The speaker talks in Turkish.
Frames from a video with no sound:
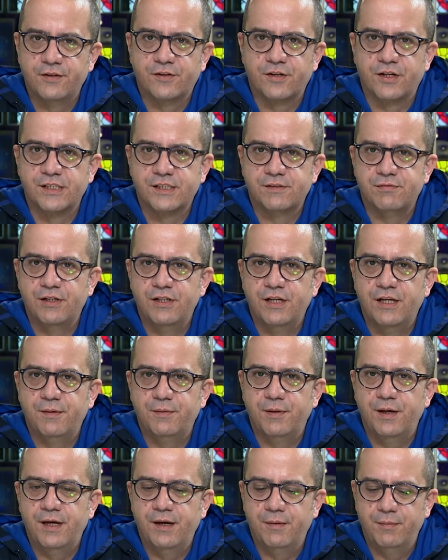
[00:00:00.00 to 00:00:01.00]

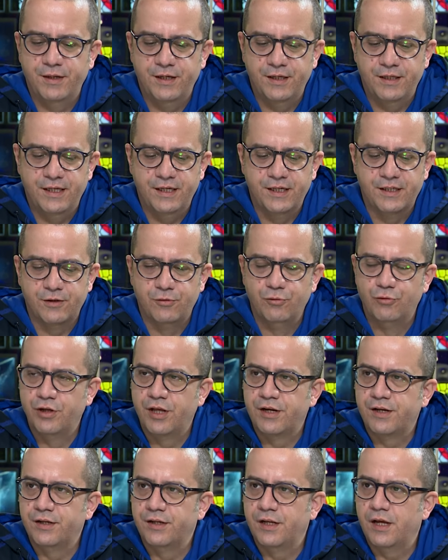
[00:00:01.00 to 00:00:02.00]
transferin hemen ilk
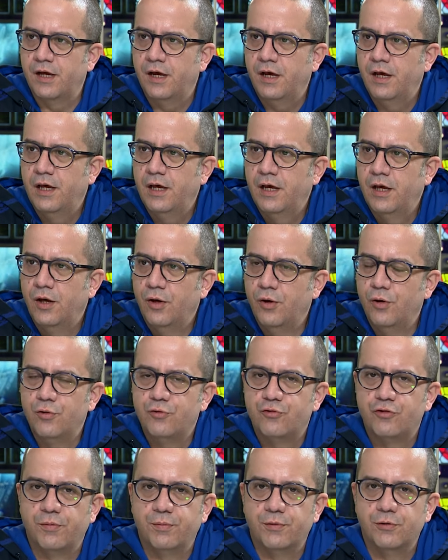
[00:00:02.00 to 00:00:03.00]
günlerinde
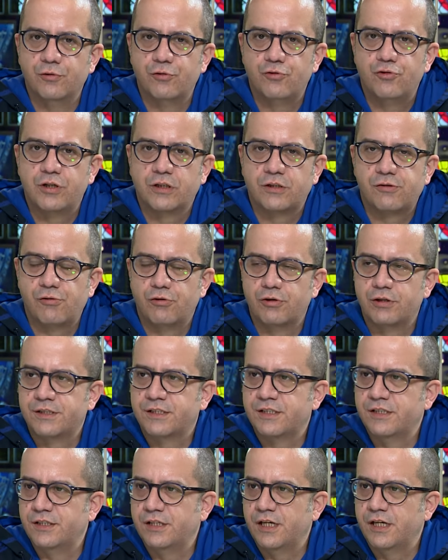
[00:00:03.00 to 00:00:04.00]
önce Bonucci
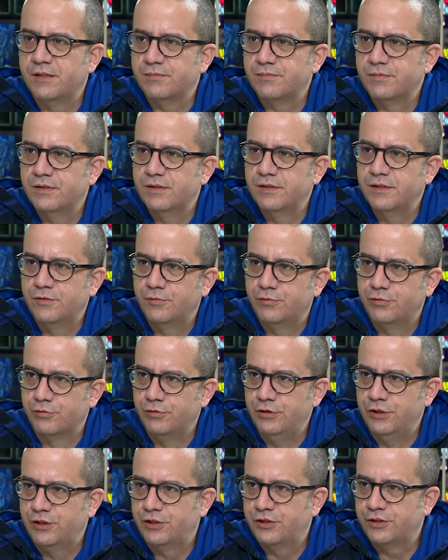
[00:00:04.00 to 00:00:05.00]
sonrasında e,
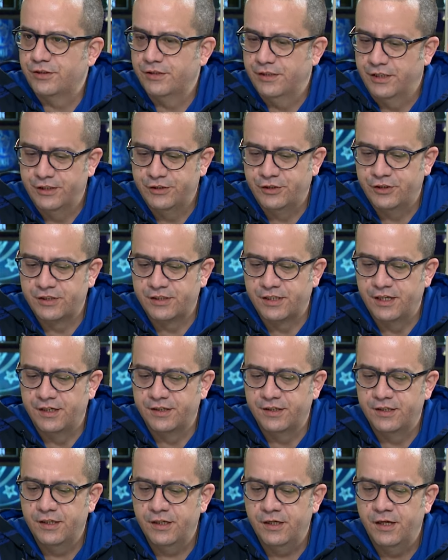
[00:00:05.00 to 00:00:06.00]
Kurunic
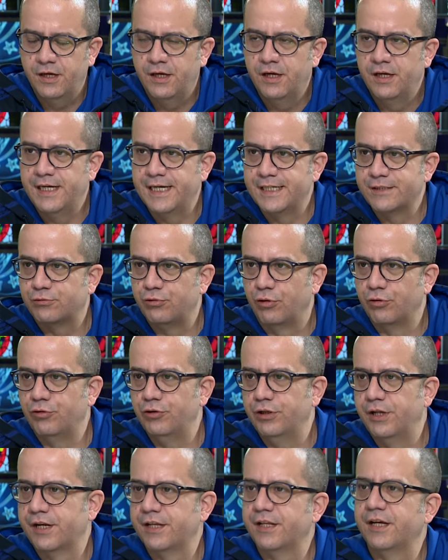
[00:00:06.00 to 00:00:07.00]
açıklandı. Muhteşem yani son şey.
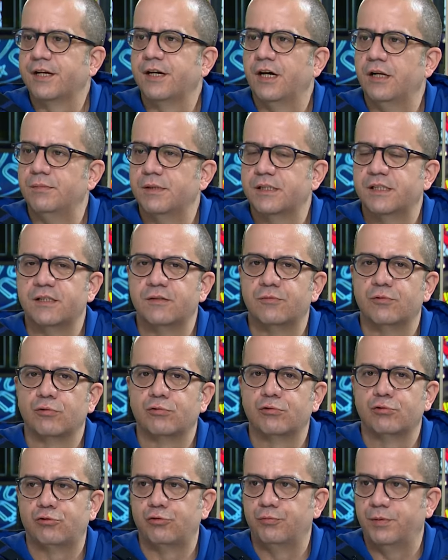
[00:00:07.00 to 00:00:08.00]
günlere de kalmadı.
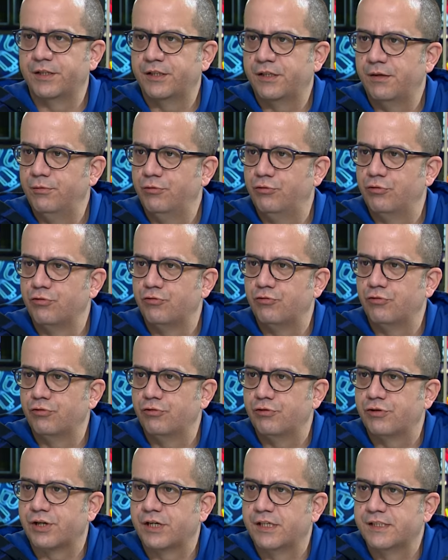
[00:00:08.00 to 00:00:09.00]
9 Şubat'ta bitiyor
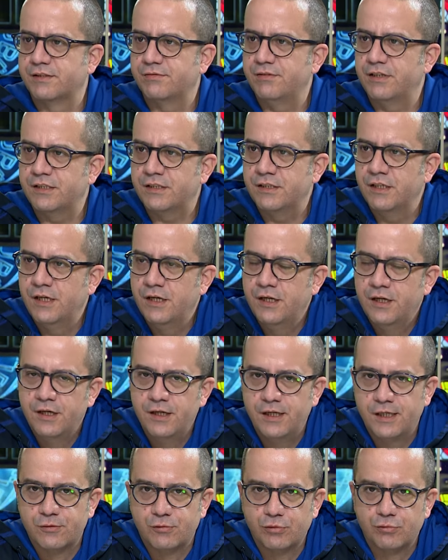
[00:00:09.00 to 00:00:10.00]
çünkü transfer.
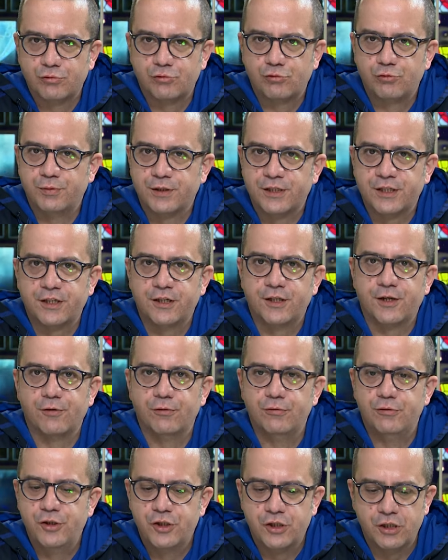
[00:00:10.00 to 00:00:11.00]
Yani 9 Şubat'a kadar
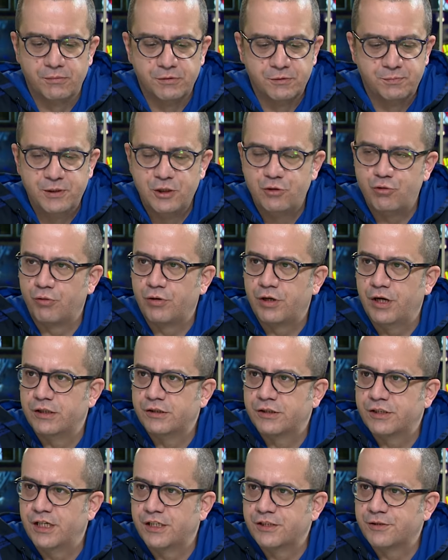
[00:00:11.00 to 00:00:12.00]
oynayacağımız birçok
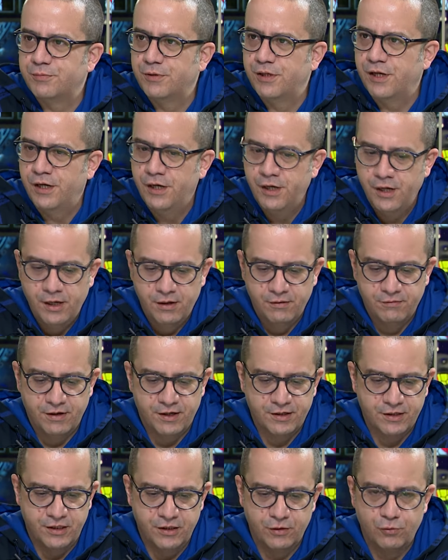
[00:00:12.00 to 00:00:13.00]
karşılaşma
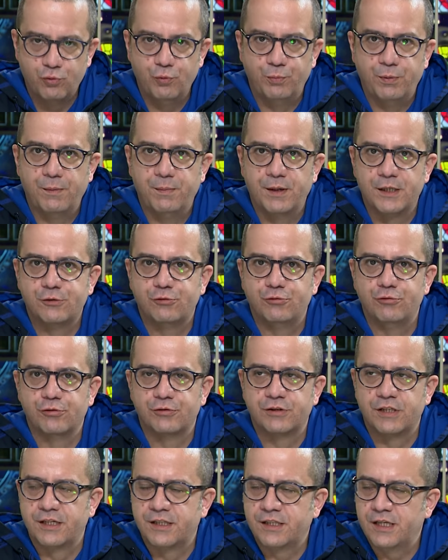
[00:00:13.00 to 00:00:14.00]
var ki kupa başlıyor
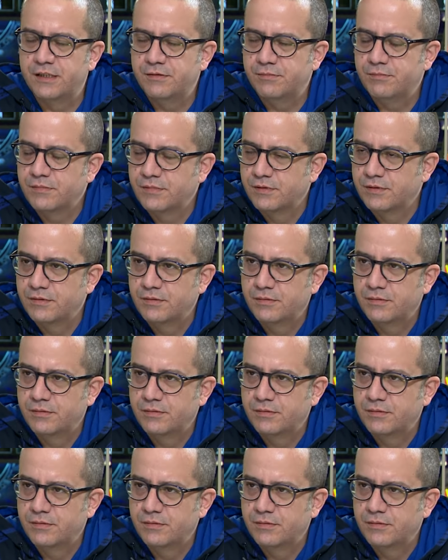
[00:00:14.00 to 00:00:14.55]
zaten. Ee,